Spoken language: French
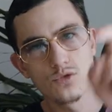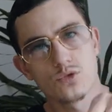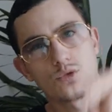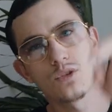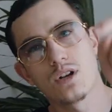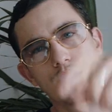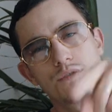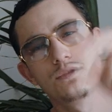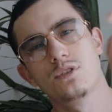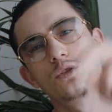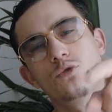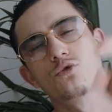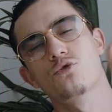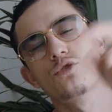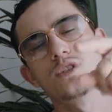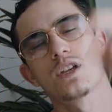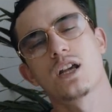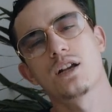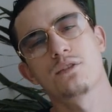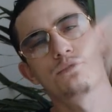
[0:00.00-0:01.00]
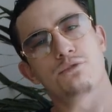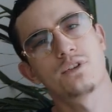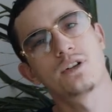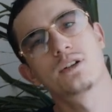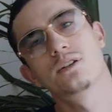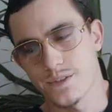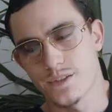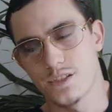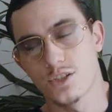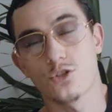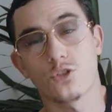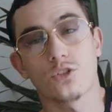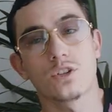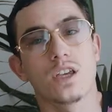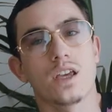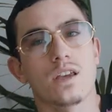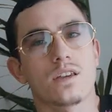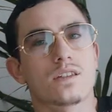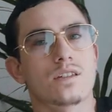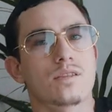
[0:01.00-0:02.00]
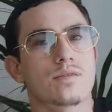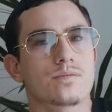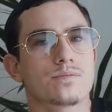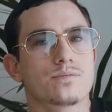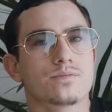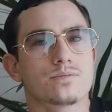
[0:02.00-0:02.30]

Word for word: sur la vidéo jusqu'à la fin, c'est j'encaisse.